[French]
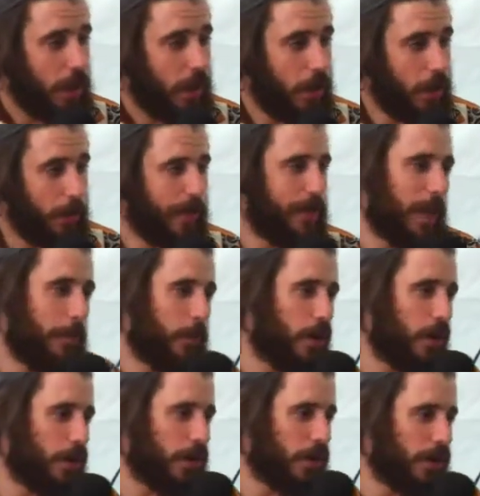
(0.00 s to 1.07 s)
mais
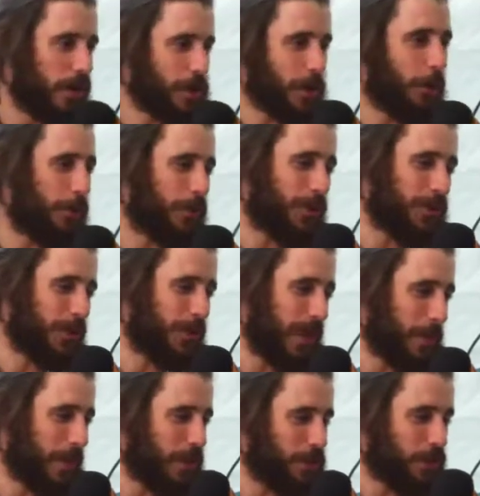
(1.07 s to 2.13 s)
d'abord, est-ce qu'on peut
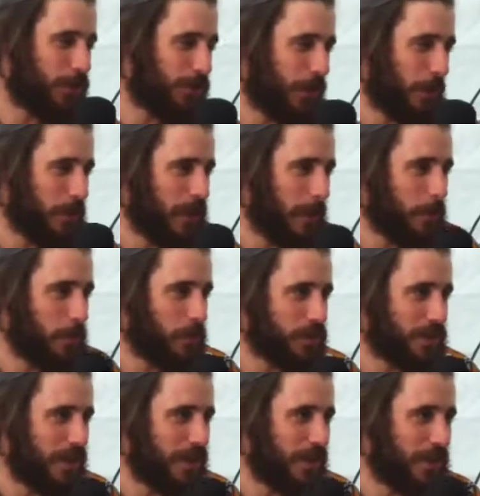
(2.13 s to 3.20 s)
t'entendre après ce formidable
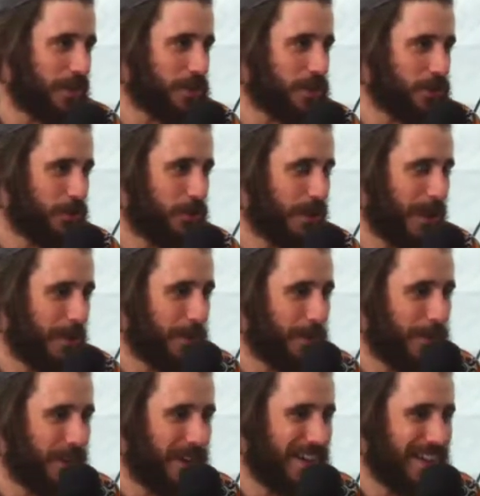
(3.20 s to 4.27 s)
concert Juste nous donner un
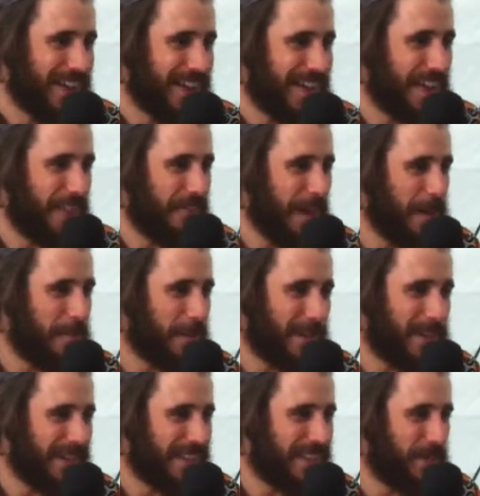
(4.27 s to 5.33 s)
peu la vibe,
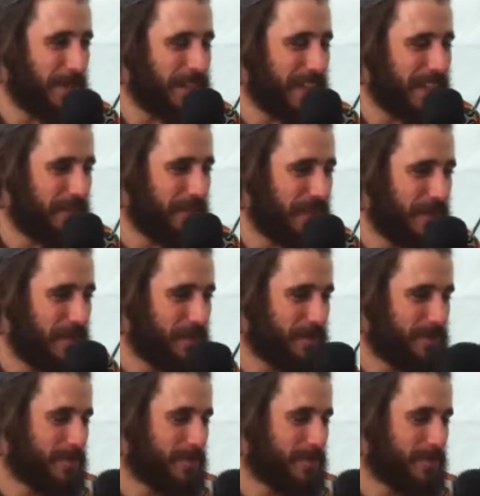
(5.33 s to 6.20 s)
comment t'as kiffé